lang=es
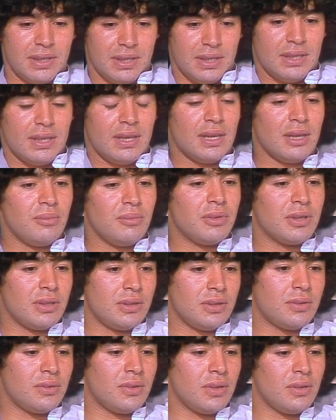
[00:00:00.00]
es el equipo que
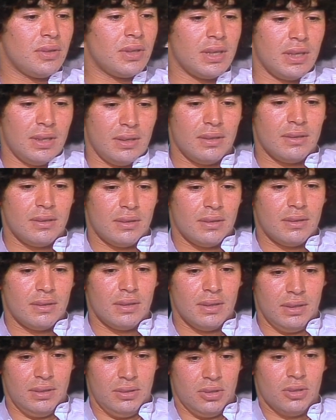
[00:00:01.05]
yo juego y que
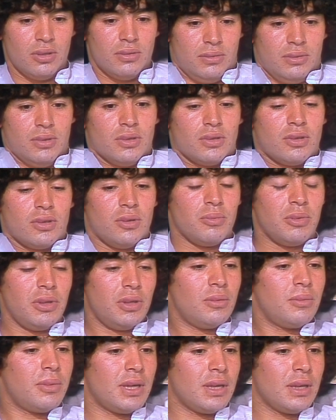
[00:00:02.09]
y yo, yo se lo
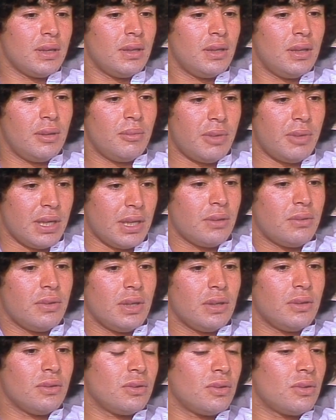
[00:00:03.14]
pido para, para que
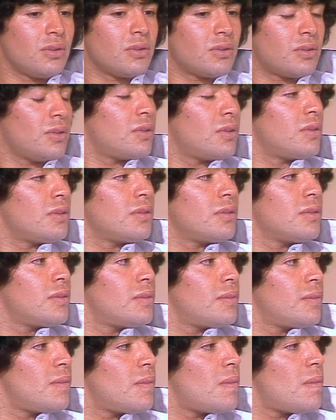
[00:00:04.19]
juegue con todos nosotros.
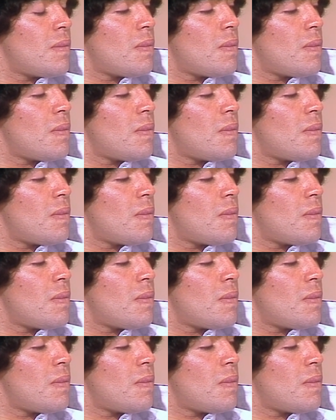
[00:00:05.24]
Ayer tú